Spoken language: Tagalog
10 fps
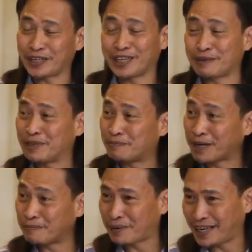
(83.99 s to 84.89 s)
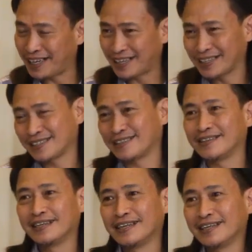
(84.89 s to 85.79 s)
Pwede naman mag-bike.
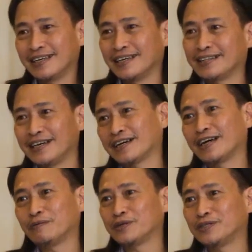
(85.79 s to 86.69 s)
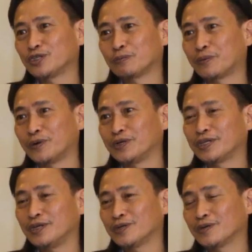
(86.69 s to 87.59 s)
So, I think I would
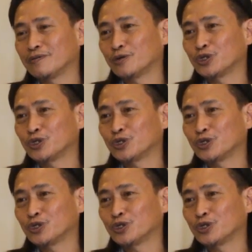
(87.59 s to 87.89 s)
support yung